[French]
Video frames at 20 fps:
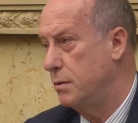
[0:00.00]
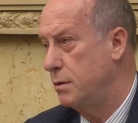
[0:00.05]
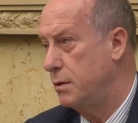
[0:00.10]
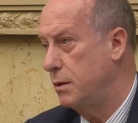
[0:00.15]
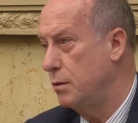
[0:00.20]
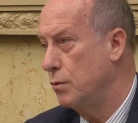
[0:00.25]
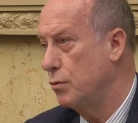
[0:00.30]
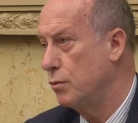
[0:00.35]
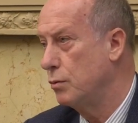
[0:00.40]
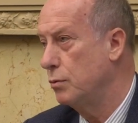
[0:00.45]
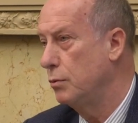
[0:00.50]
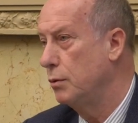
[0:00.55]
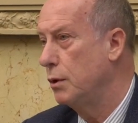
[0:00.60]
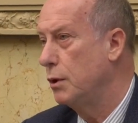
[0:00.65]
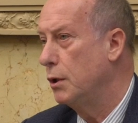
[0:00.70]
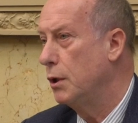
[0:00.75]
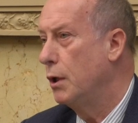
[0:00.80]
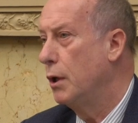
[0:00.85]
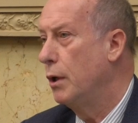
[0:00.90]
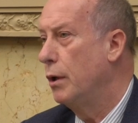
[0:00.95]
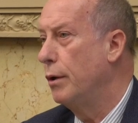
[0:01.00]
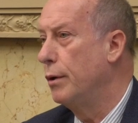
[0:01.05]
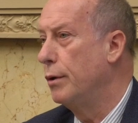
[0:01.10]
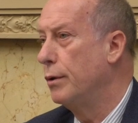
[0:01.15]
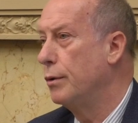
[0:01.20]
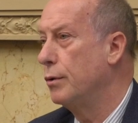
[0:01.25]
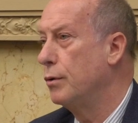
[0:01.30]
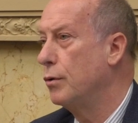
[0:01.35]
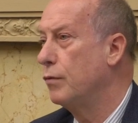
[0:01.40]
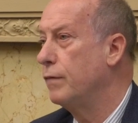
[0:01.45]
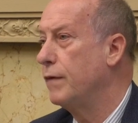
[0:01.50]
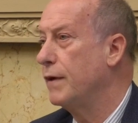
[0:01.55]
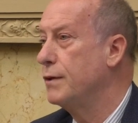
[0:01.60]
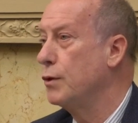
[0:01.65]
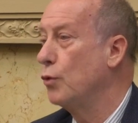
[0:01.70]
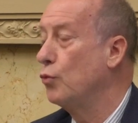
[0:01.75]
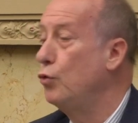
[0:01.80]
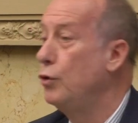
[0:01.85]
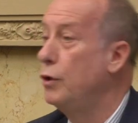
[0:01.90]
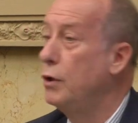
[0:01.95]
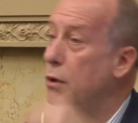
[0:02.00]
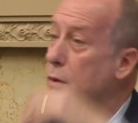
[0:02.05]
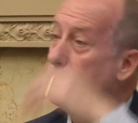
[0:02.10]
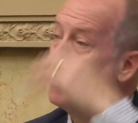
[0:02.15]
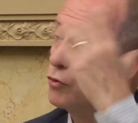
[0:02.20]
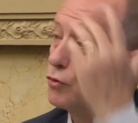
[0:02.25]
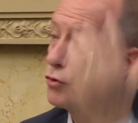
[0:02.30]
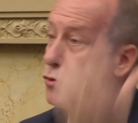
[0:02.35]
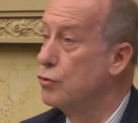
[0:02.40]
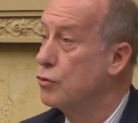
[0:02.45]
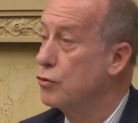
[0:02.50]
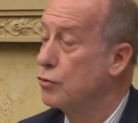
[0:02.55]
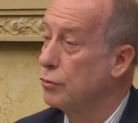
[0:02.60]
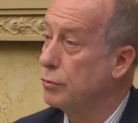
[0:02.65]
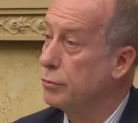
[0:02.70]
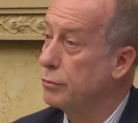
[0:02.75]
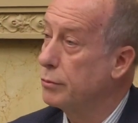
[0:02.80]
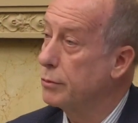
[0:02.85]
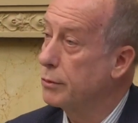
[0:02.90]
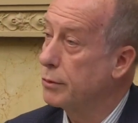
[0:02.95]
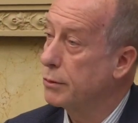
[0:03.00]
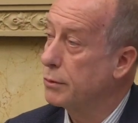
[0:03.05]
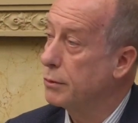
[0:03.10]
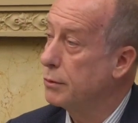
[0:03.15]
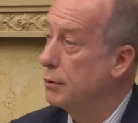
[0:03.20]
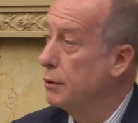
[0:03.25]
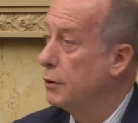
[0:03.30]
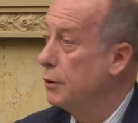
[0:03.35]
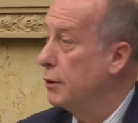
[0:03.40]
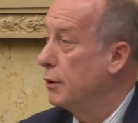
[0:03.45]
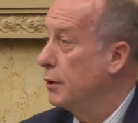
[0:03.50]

Sinon, euh, on va dire oui, mais ce sont euh,